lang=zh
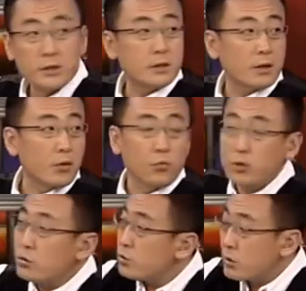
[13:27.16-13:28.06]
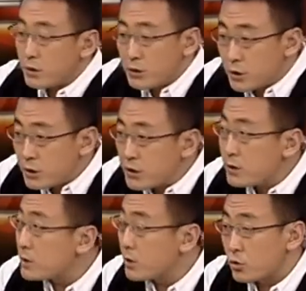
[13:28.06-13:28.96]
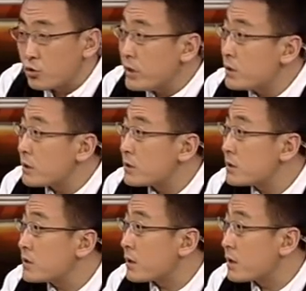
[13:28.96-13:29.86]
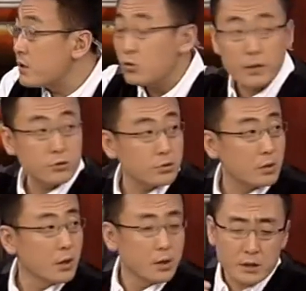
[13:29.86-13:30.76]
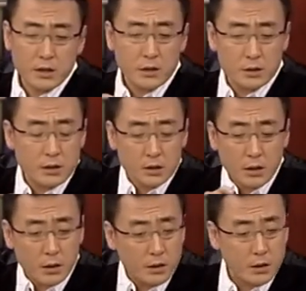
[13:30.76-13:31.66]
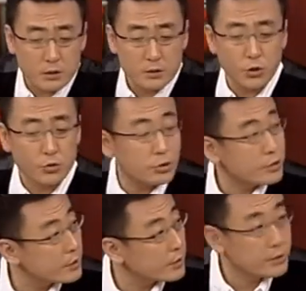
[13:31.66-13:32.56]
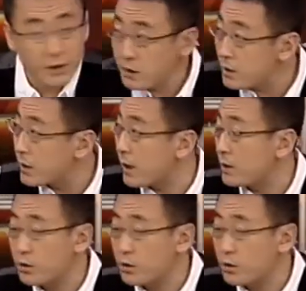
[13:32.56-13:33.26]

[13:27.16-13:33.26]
进呢，我就觉得这真是要追这个思想根源，就是说这个这个很很教训是很深刻的呀。